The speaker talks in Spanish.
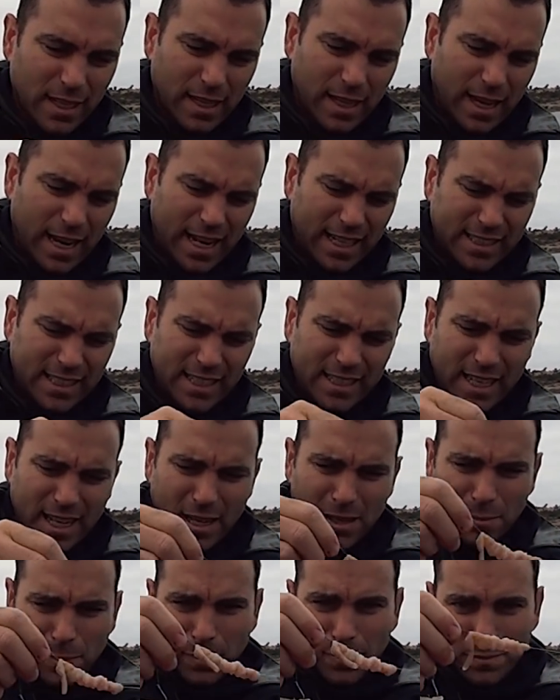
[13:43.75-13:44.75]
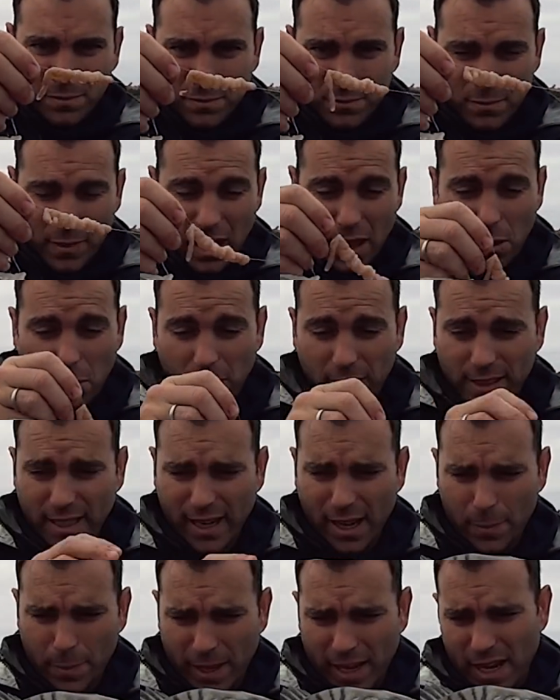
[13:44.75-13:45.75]
A la tita. la doblete
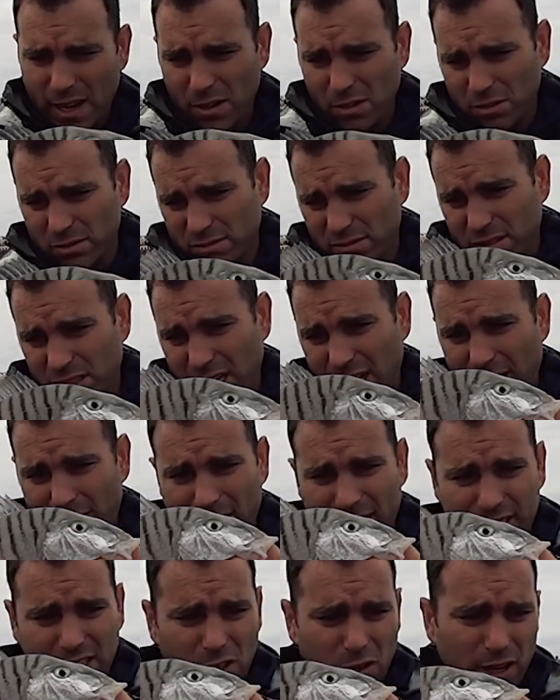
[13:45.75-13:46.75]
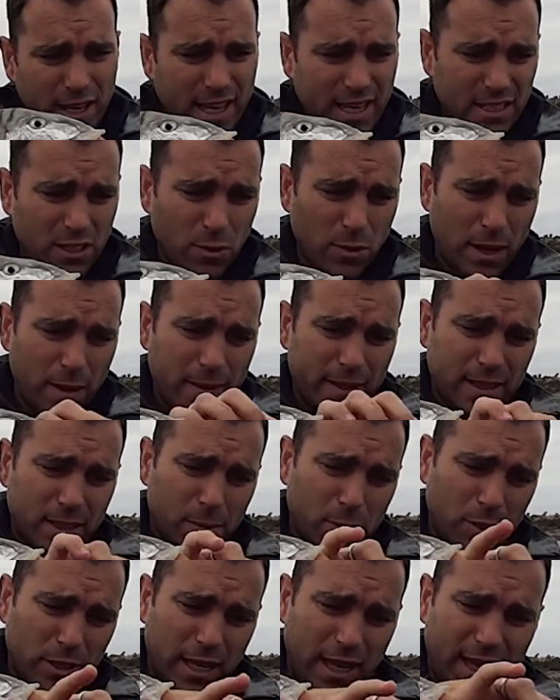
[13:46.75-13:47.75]
que ha pegado. Sí que habrá sido ella seguramente,
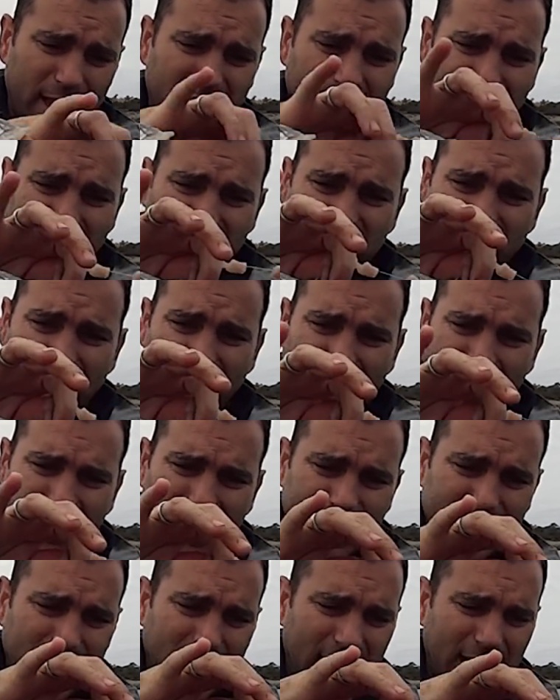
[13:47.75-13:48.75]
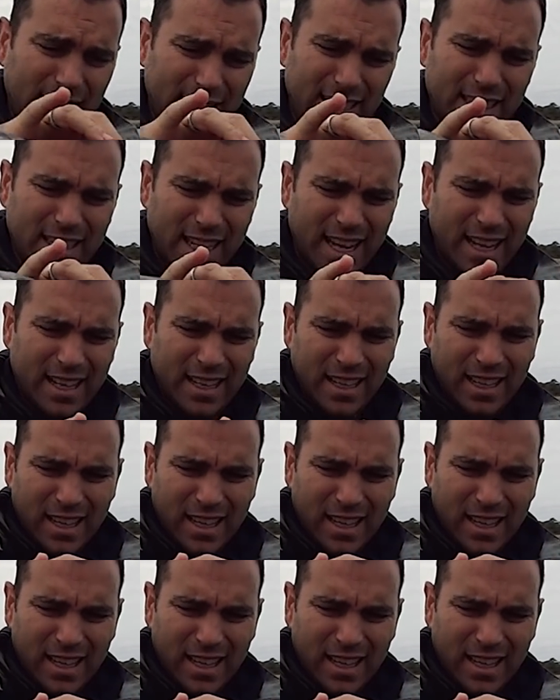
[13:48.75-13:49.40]
porque está reventada la tita.